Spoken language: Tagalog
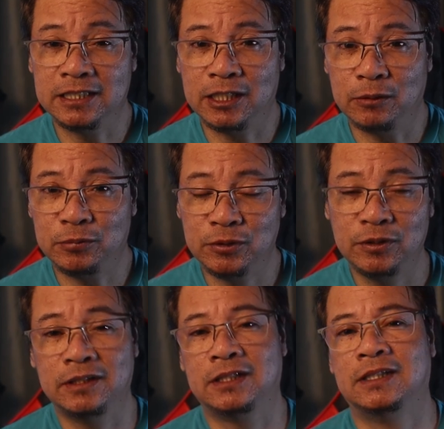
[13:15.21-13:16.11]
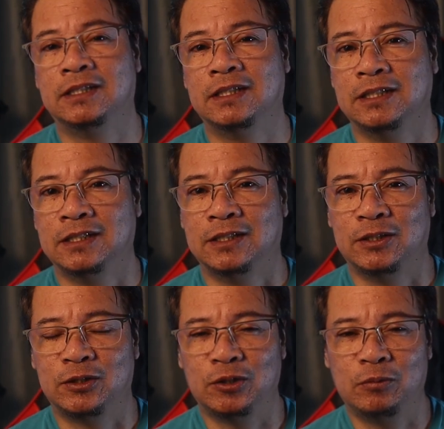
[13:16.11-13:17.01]
description.
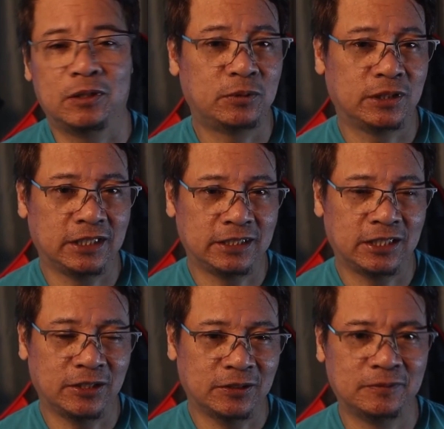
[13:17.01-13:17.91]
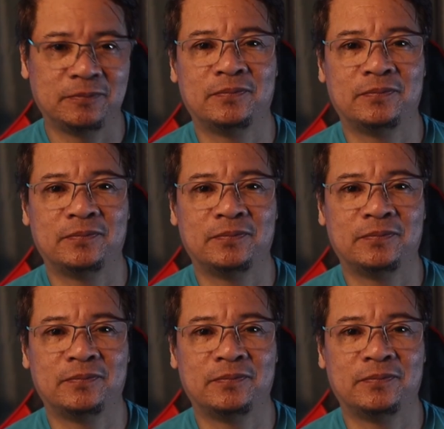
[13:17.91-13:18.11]
So mag-purchase na kayo.